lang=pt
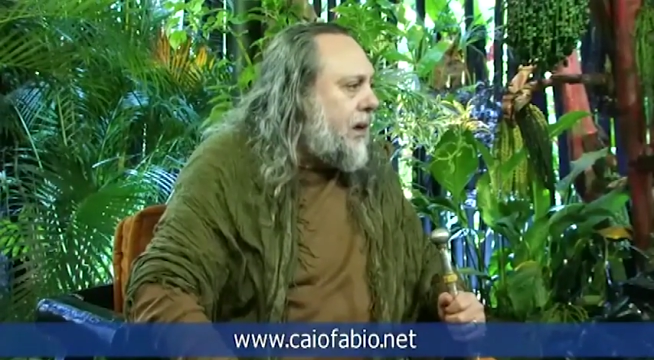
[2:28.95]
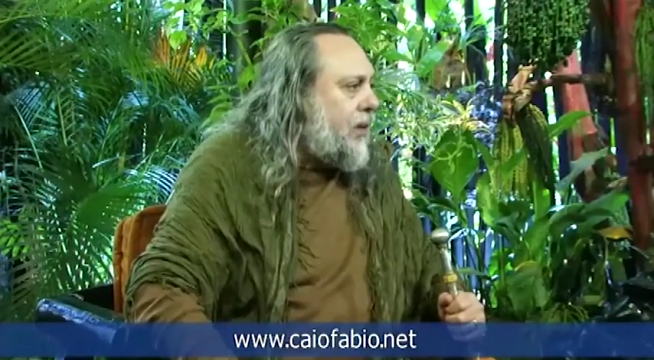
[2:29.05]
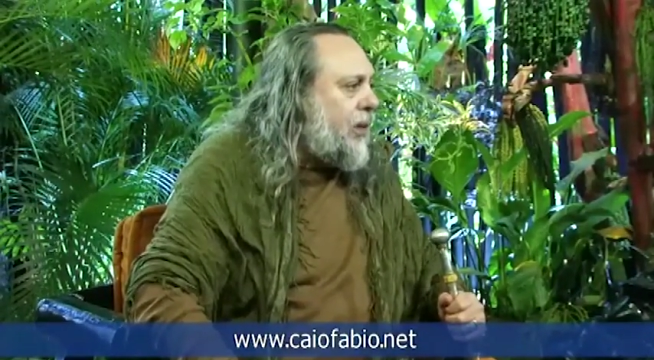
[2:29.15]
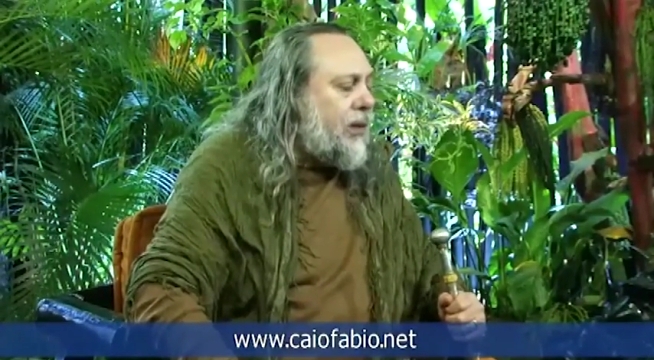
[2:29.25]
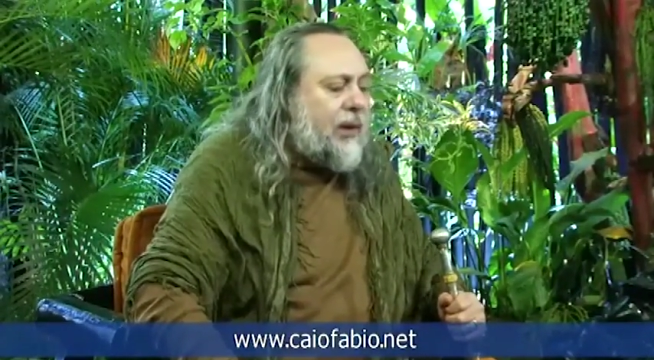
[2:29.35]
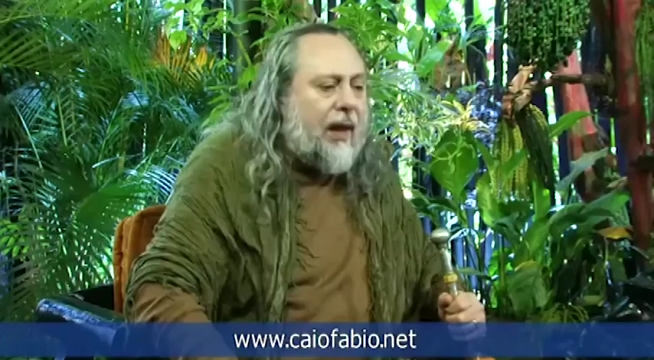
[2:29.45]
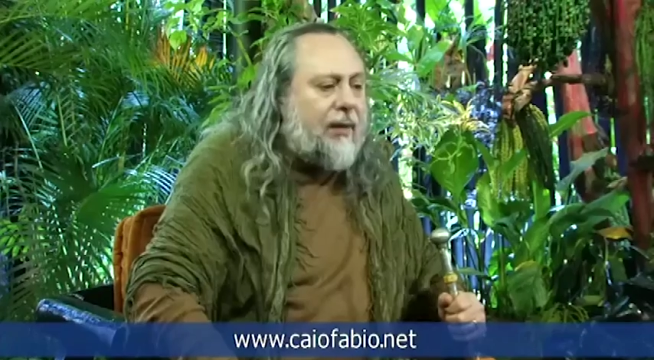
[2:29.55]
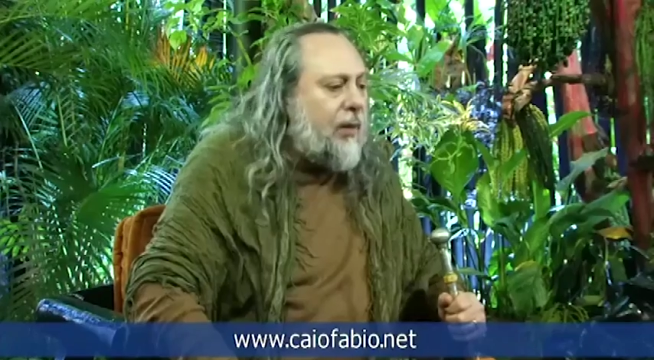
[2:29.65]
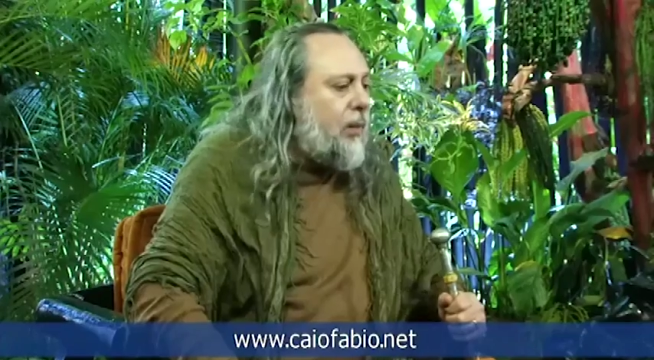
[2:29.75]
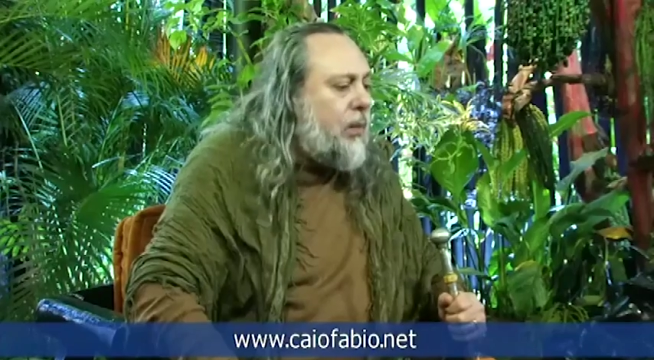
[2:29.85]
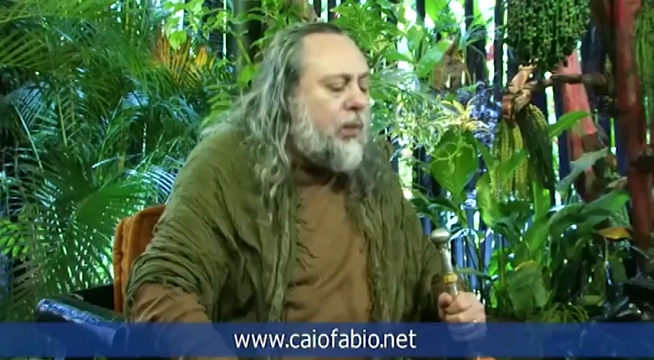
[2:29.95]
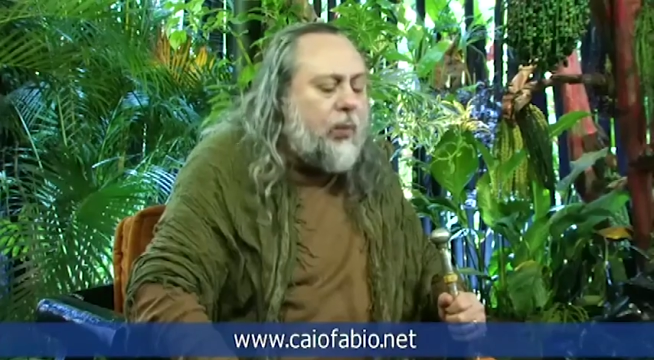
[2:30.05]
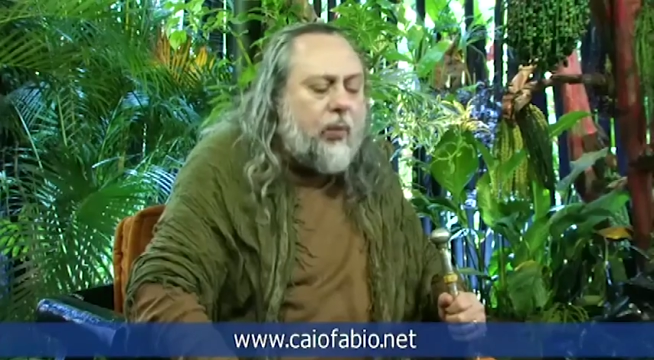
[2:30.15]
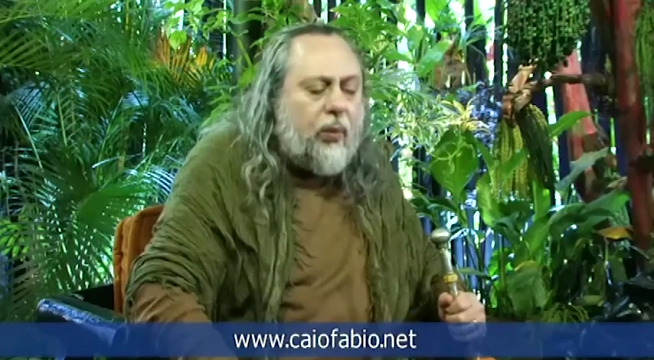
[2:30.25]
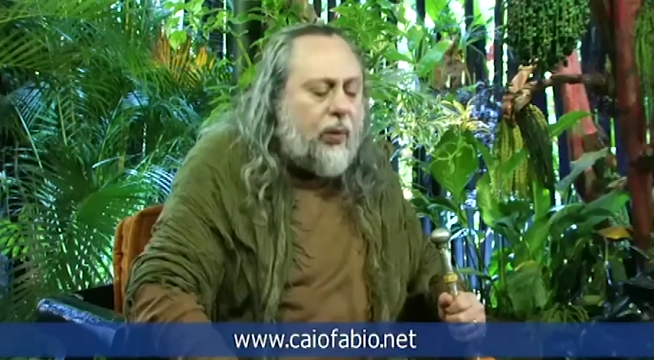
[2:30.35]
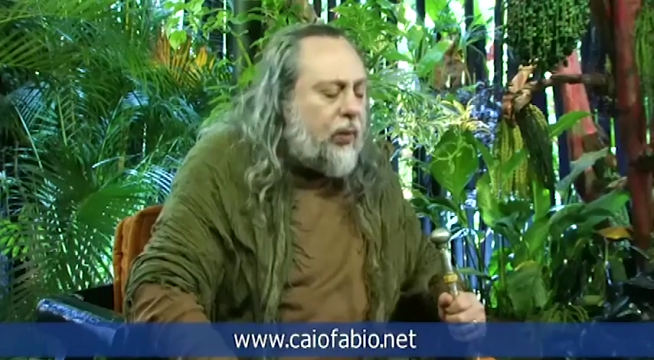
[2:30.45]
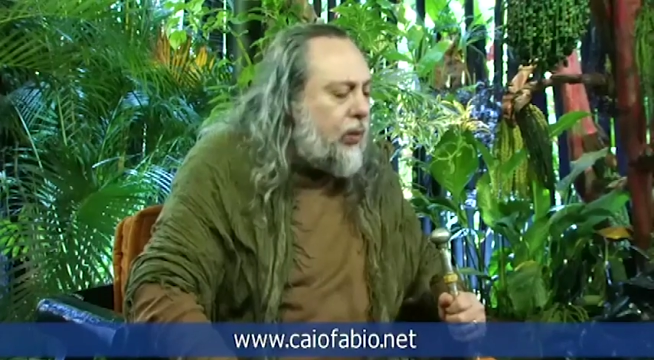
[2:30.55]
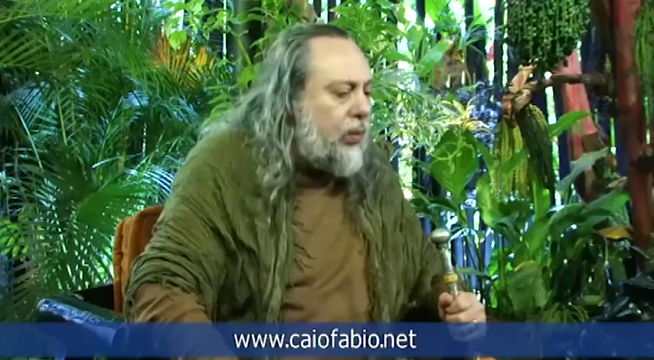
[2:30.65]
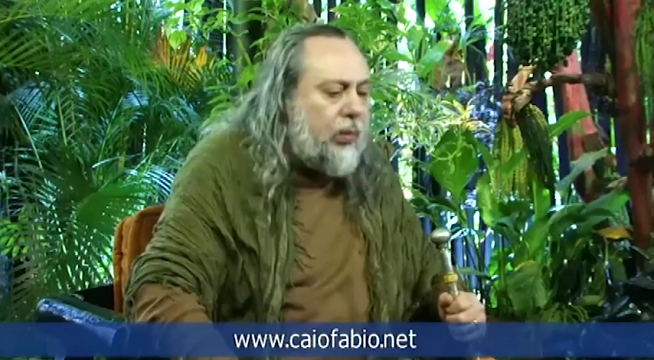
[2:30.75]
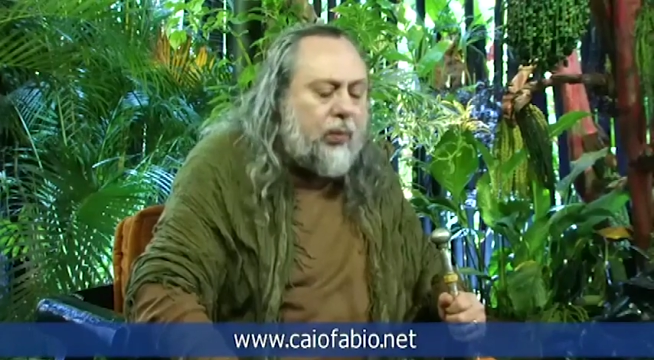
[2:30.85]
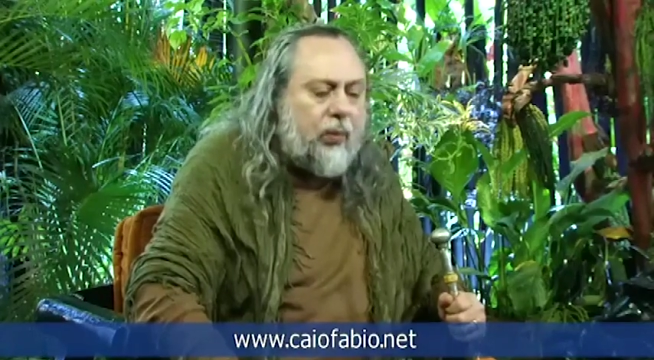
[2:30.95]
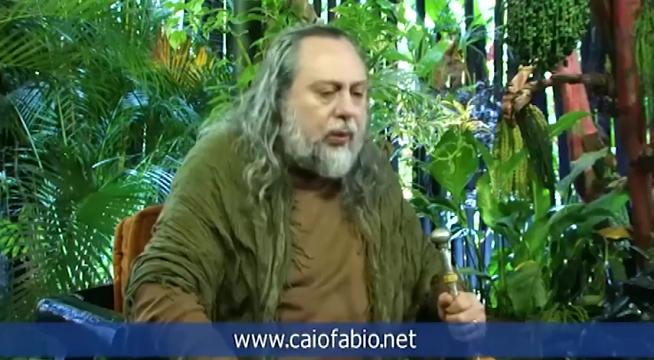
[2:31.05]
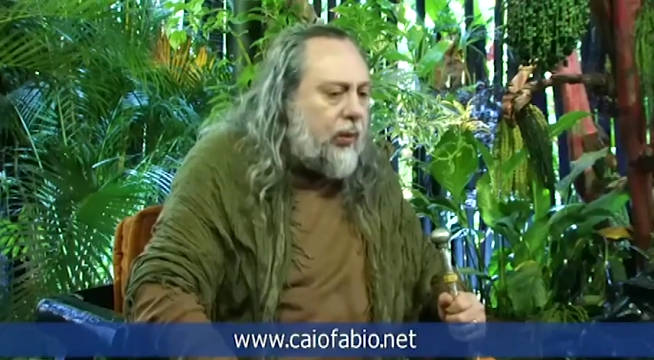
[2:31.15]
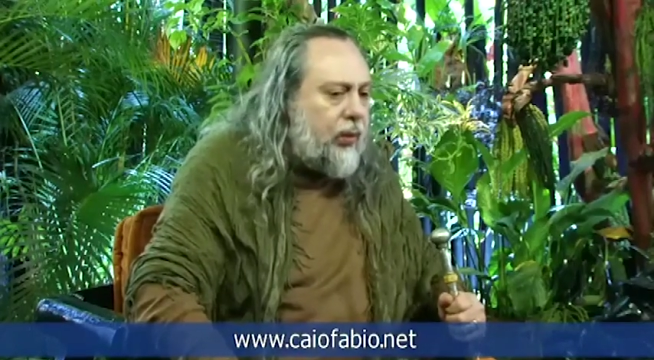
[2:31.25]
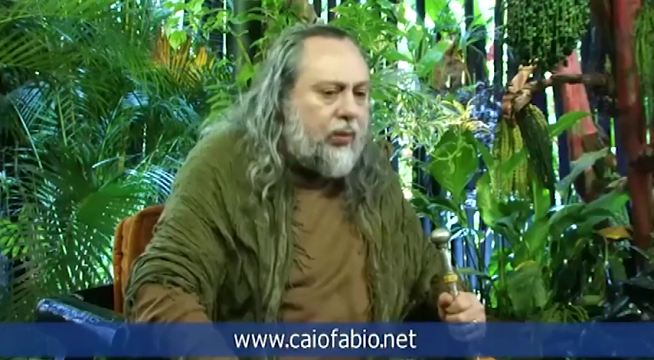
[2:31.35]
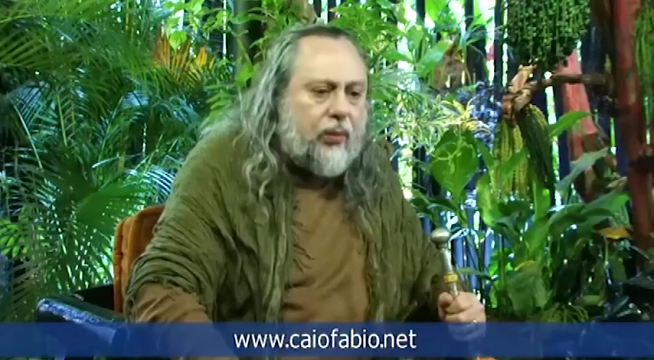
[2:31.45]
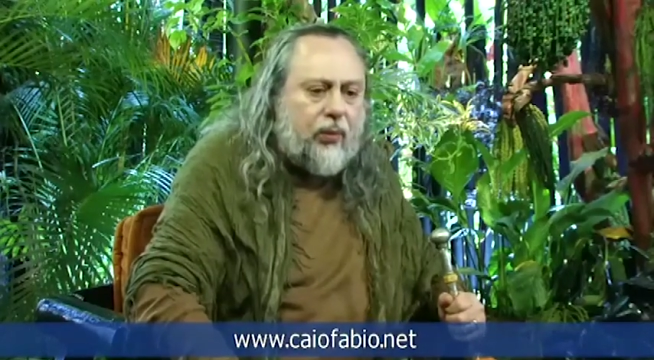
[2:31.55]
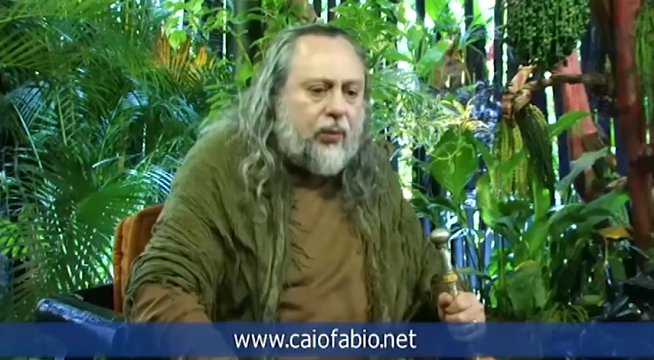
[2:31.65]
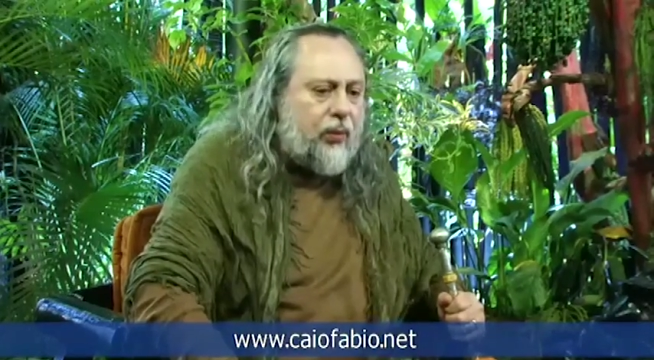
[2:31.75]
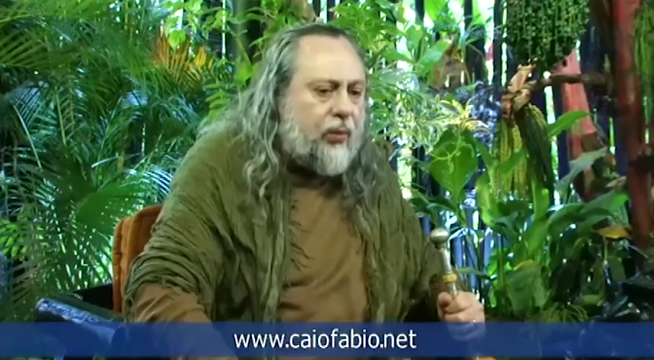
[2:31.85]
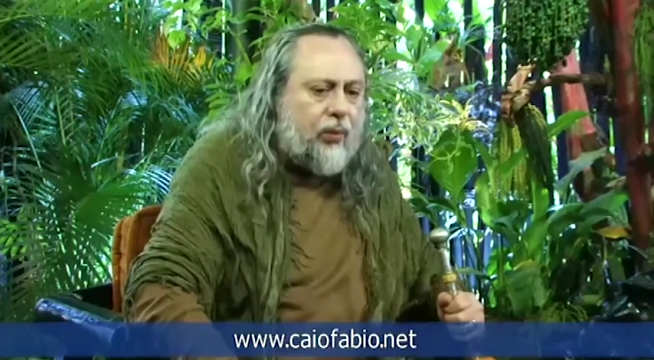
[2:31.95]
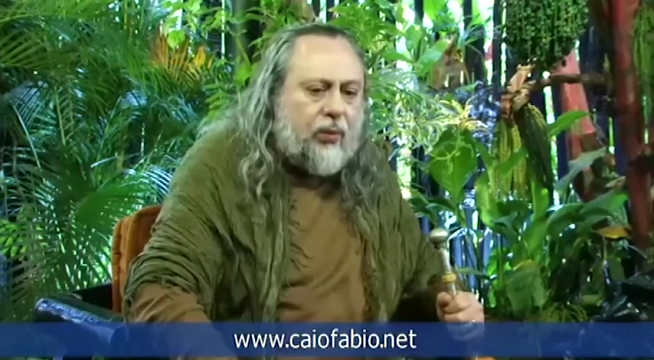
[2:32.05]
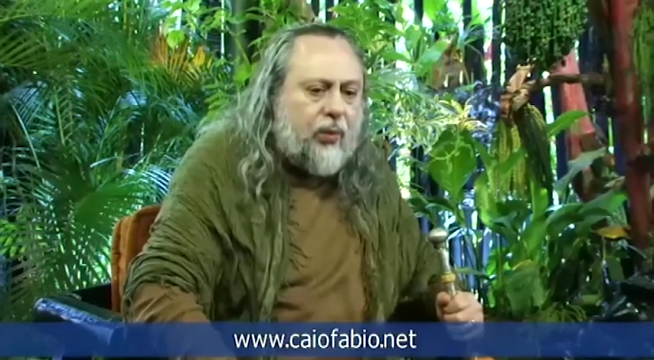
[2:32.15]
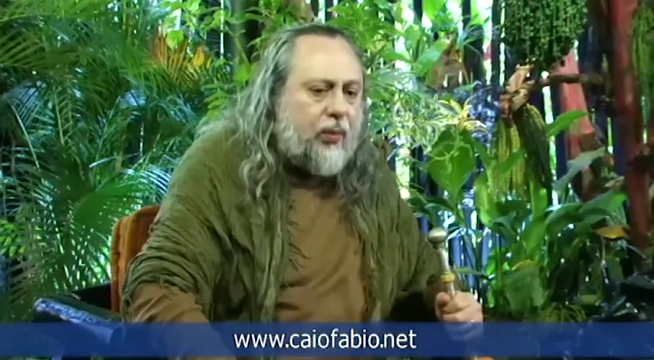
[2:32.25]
Contratam muito, muito,